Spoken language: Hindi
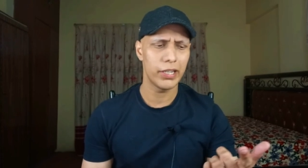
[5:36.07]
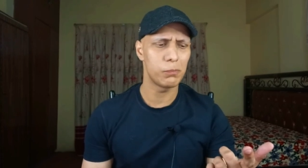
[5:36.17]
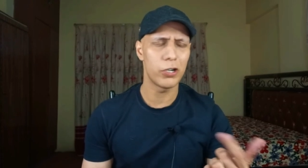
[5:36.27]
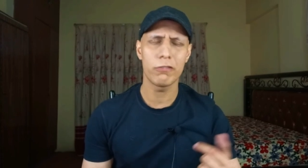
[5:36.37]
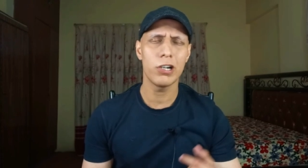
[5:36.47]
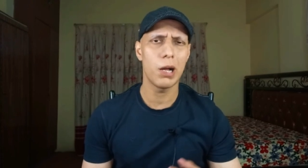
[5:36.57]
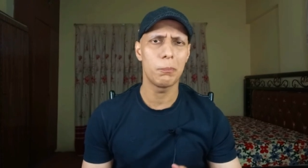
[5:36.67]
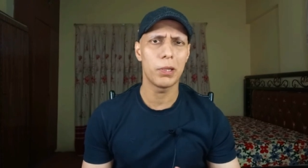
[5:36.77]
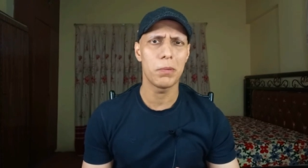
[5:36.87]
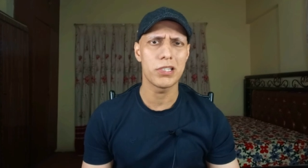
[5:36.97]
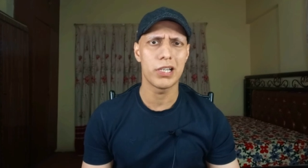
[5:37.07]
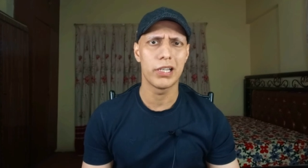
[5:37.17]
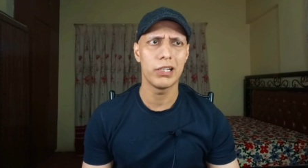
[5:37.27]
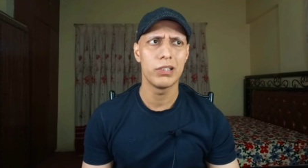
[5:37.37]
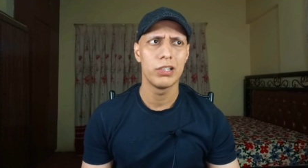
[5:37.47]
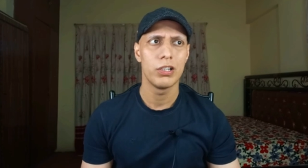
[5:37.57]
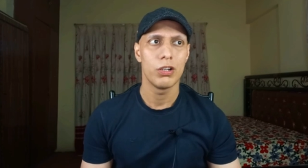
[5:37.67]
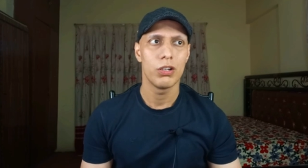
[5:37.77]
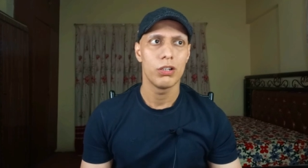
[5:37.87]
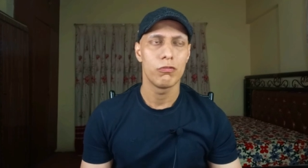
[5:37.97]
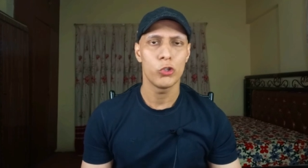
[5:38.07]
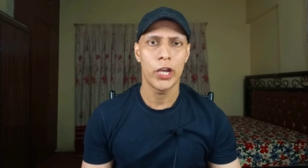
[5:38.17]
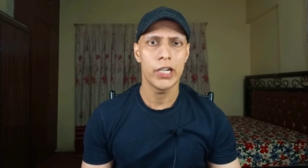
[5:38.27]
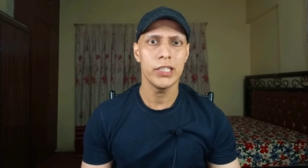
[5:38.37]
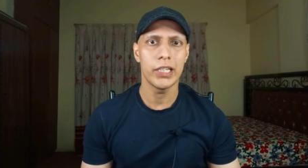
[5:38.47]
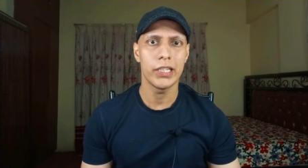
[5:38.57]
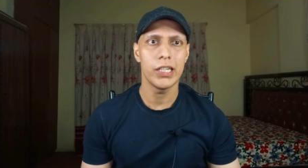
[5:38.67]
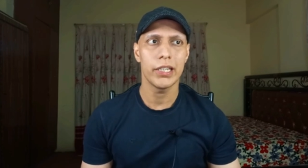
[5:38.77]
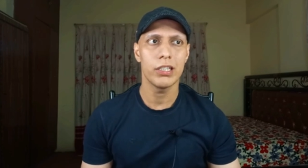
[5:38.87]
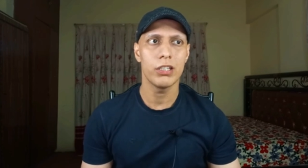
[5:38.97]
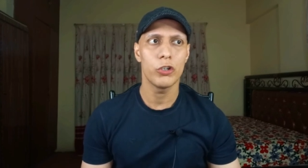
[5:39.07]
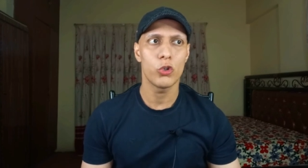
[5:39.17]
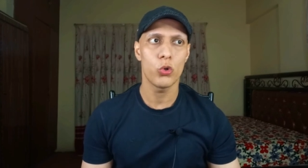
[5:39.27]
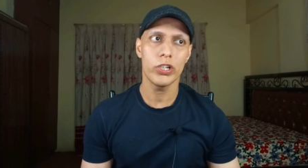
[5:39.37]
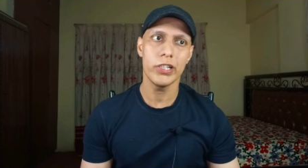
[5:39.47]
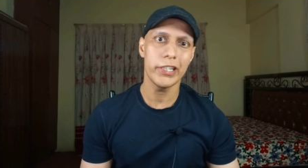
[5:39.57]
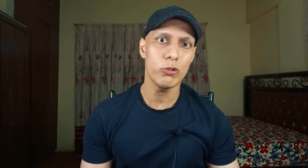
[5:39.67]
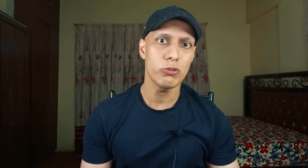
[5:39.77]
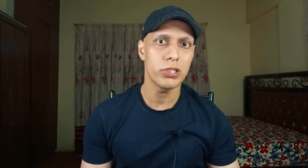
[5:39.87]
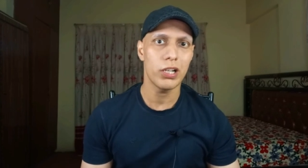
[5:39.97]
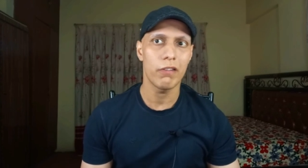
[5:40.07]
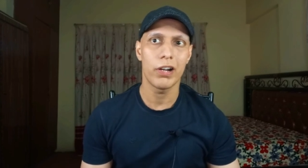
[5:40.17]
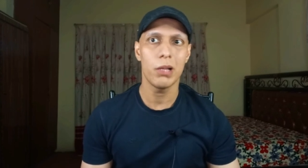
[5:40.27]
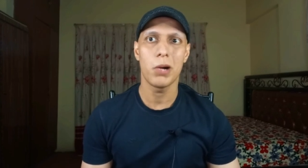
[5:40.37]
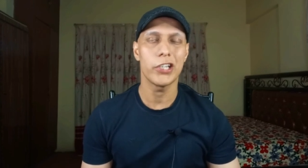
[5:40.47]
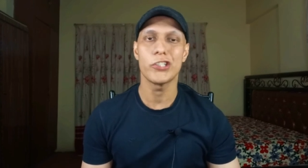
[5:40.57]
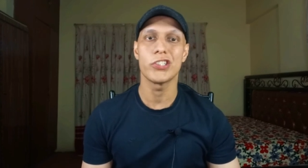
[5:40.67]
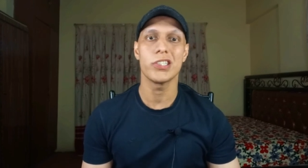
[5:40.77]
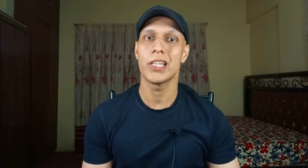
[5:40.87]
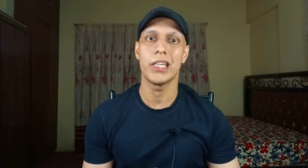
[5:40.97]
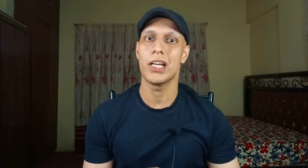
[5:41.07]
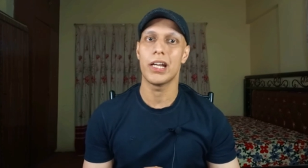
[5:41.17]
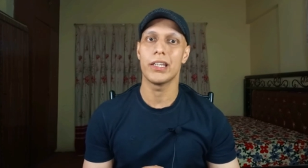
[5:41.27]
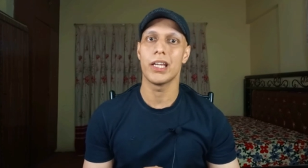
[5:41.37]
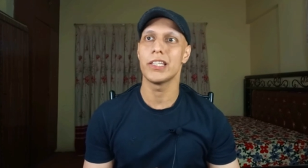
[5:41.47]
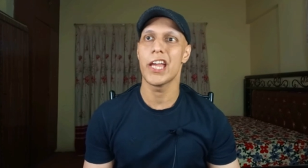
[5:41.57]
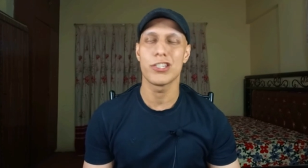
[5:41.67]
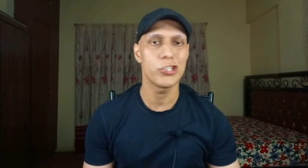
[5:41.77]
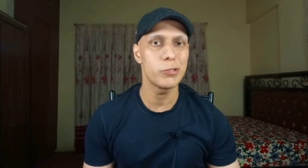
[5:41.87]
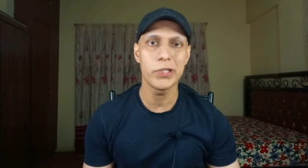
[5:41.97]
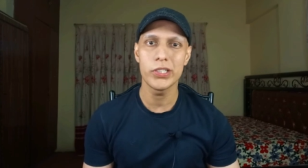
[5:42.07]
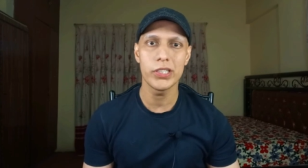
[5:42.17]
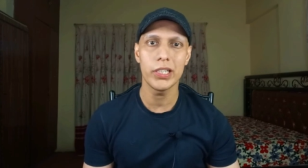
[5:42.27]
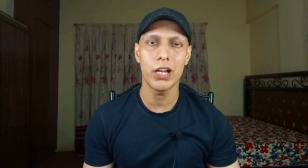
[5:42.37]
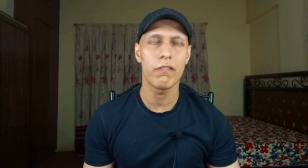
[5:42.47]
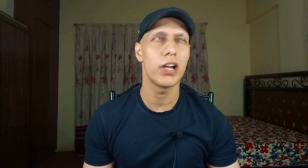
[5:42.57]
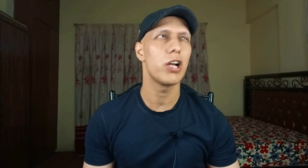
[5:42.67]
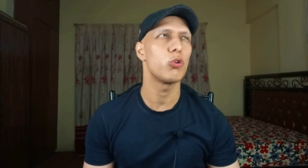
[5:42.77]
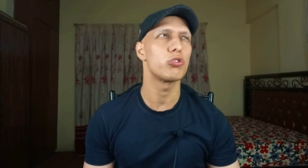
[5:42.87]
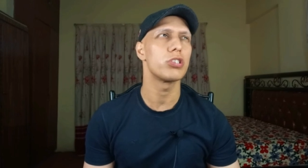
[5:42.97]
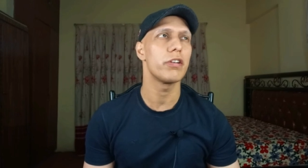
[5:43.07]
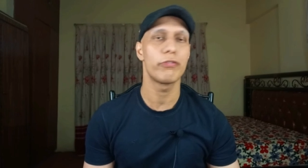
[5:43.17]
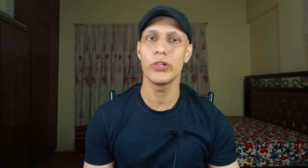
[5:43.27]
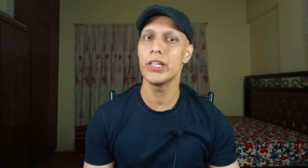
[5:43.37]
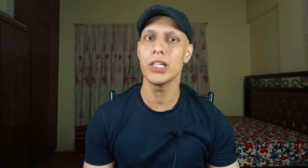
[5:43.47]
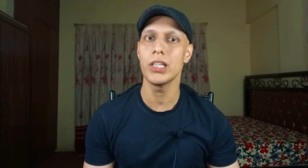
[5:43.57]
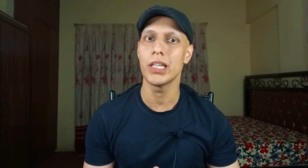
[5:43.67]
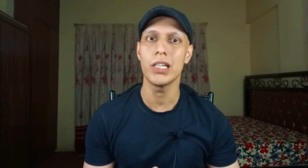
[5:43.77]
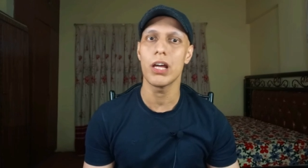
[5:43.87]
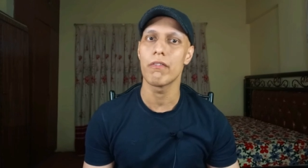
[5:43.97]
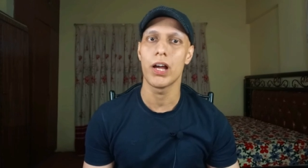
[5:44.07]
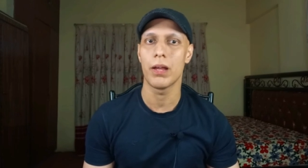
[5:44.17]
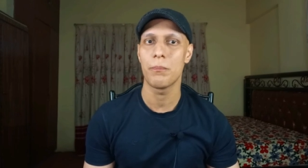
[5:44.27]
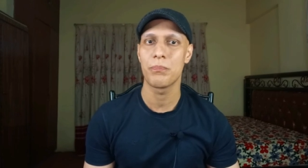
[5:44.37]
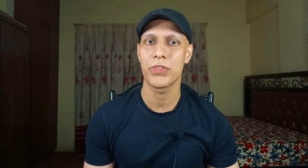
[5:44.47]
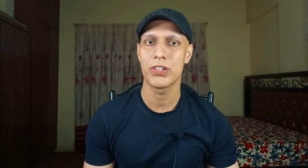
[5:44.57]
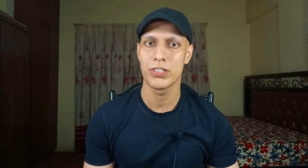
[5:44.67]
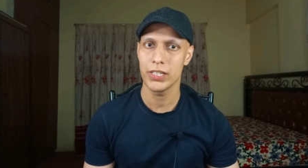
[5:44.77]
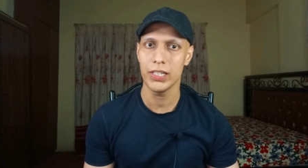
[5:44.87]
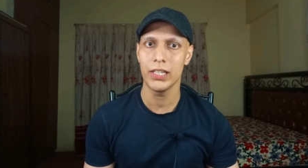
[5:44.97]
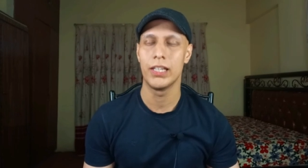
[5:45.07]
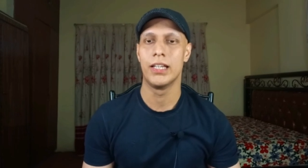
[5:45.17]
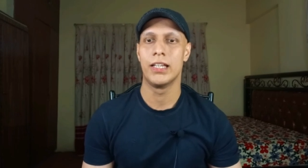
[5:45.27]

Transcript: एक ब्लड वर्क आपके पास आया वो नैडी नहीं है लेकिन टोटल टी उसने करवाया बाकी चीज़ें नहीं कराई यानी एस नहीं करवाया उसने फ्री टी नहीं करवाया ठीक है